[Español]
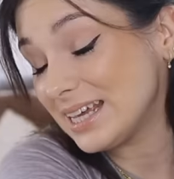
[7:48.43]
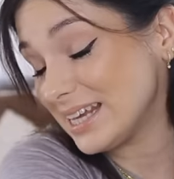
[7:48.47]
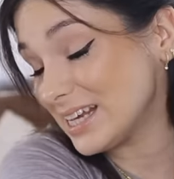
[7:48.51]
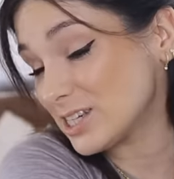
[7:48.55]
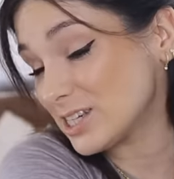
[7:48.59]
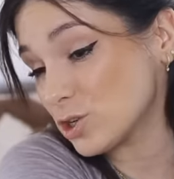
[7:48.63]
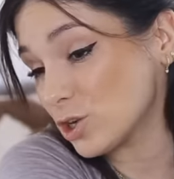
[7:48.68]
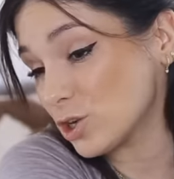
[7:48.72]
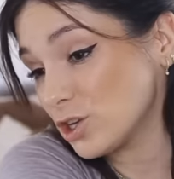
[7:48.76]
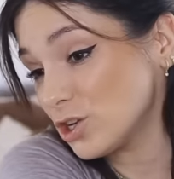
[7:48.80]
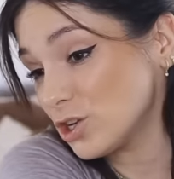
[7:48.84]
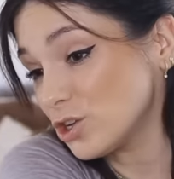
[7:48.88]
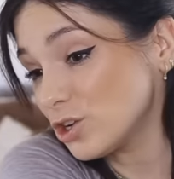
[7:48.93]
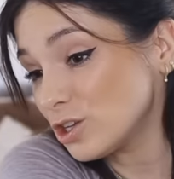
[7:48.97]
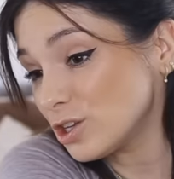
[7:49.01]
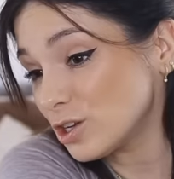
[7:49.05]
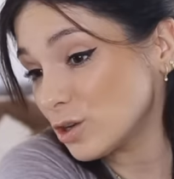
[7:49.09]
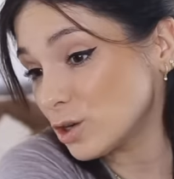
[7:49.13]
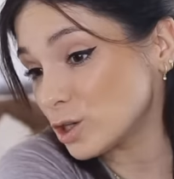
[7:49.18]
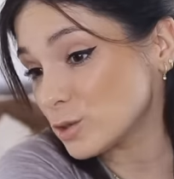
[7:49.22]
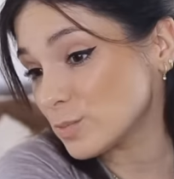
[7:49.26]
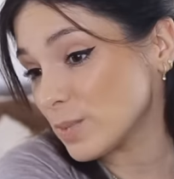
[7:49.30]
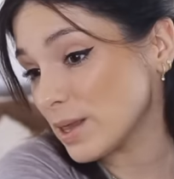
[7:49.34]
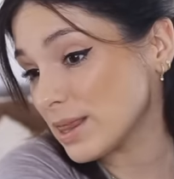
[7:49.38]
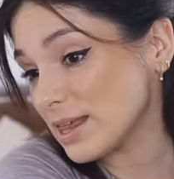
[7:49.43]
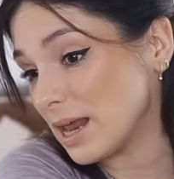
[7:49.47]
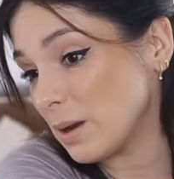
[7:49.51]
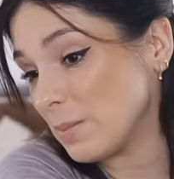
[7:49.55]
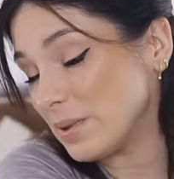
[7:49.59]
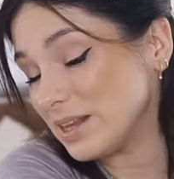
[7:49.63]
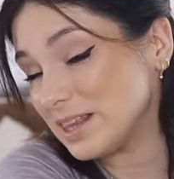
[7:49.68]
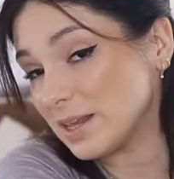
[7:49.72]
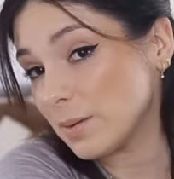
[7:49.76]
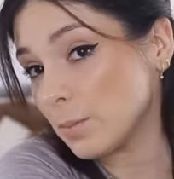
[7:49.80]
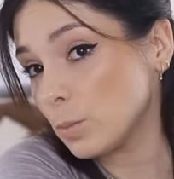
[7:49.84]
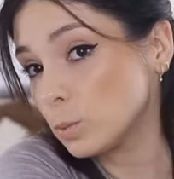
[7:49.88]
Y eso es que yo no tengo
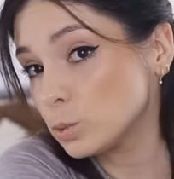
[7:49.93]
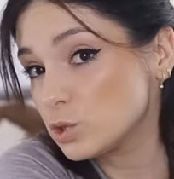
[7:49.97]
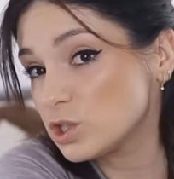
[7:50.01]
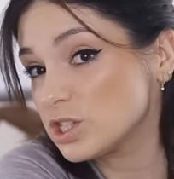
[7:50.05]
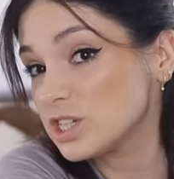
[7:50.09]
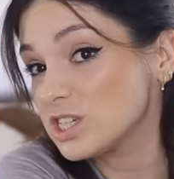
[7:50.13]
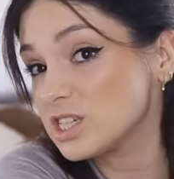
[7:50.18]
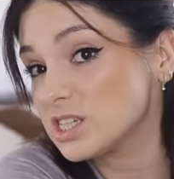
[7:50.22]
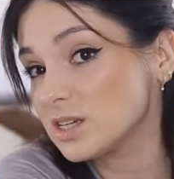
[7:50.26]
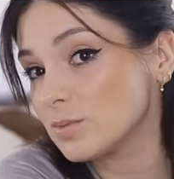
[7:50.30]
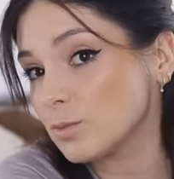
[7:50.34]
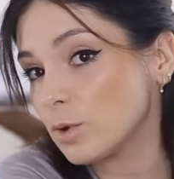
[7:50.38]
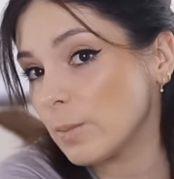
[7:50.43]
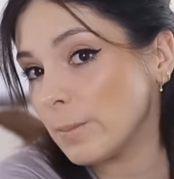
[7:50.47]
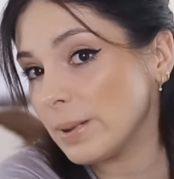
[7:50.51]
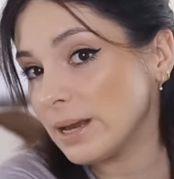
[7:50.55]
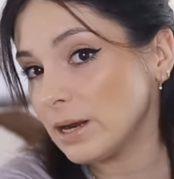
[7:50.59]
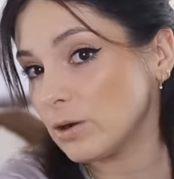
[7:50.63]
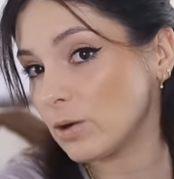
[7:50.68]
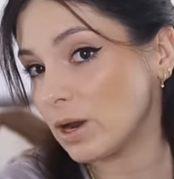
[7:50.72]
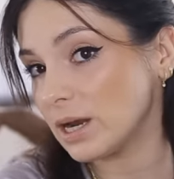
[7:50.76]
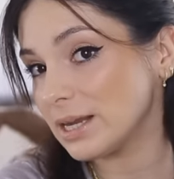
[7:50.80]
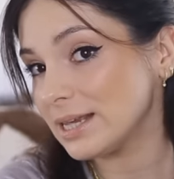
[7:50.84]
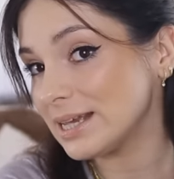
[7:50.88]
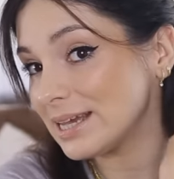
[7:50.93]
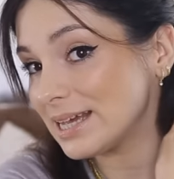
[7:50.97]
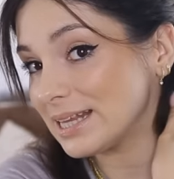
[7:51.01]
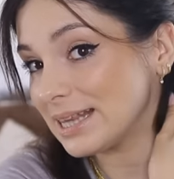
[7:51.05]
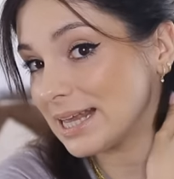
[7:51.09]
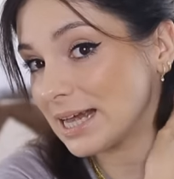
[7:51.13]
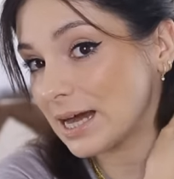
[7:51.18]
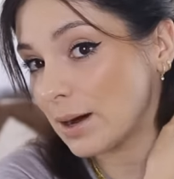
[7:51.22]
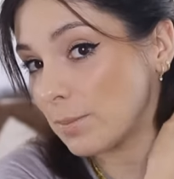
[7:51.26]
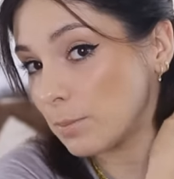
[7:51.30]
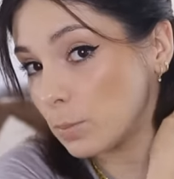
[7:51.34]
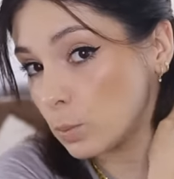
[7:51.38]
especialmente muchísimo pelo. Alguien que
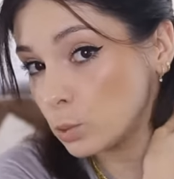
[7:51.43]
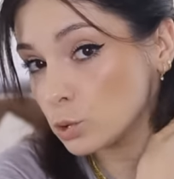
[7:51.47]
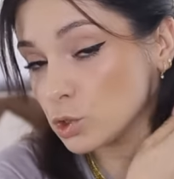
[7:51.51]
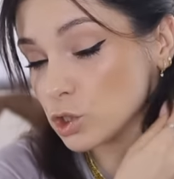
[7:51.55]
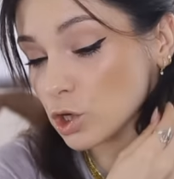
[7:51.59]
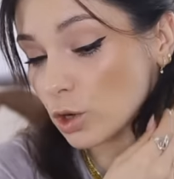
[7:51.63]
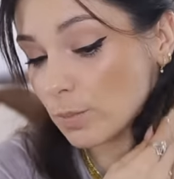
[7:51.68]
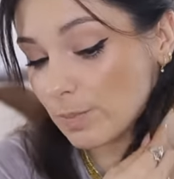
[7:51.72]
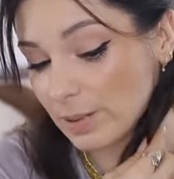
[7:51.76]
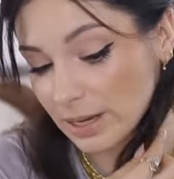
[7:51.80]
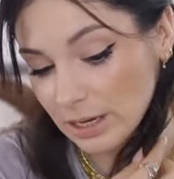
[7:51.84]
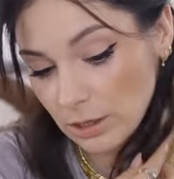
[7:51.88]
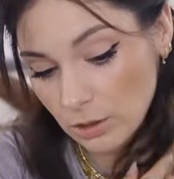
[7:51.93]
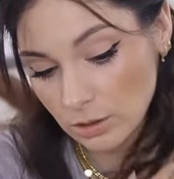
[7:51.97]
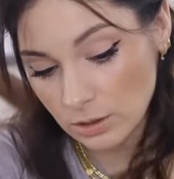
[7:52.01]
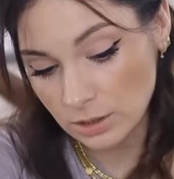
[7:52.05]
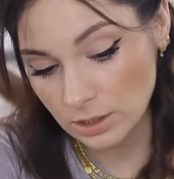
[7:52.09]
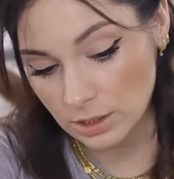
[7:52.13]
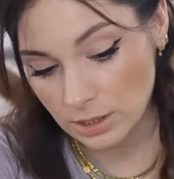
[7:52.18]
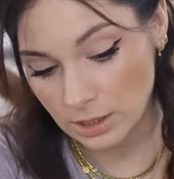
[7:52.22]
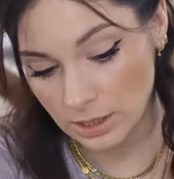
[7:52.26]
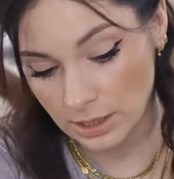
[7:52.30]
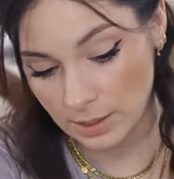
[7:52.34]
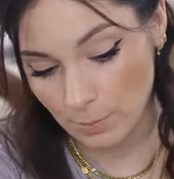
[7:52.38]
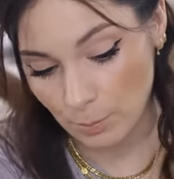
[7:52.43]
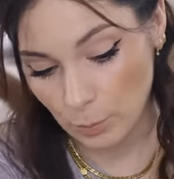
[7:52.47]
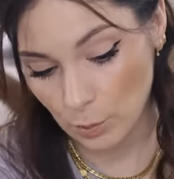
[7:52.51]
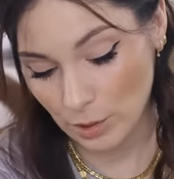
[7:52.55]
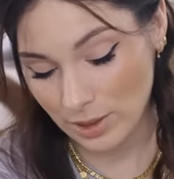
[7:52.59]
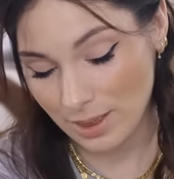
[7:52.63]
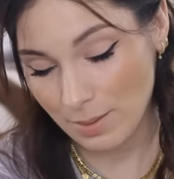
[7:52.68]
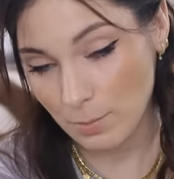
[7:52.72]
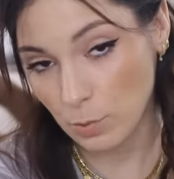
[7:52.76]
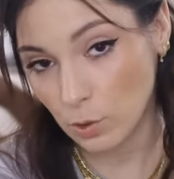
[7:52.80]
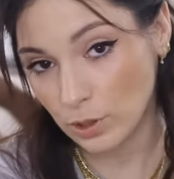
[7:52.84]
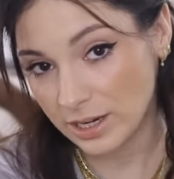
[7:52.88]
tenga mucho pelo
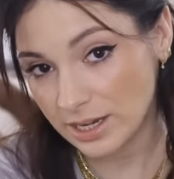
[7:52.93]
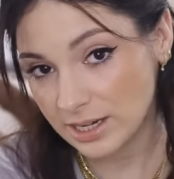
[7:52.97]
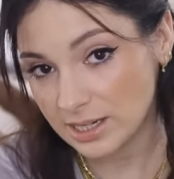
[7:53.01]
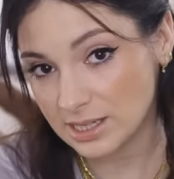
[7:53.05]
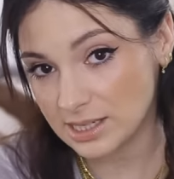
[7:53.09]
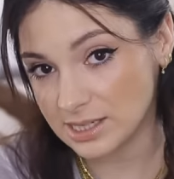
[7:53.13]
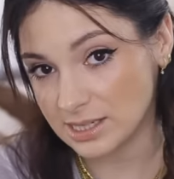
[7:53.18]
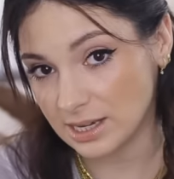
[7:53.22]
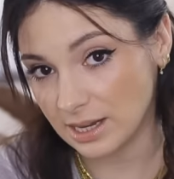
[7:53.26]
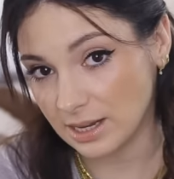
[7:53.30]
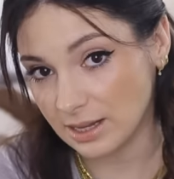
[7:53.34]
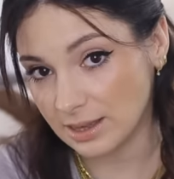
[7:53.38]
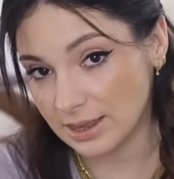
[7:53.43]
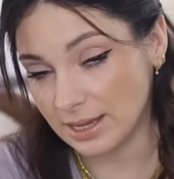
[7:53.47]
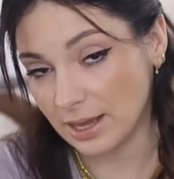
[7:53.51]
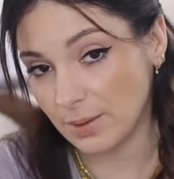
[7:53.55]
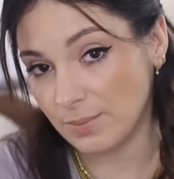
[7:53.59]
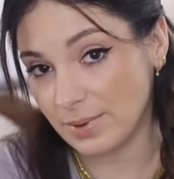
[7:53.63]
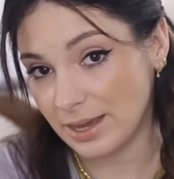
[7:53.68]
puede morirse de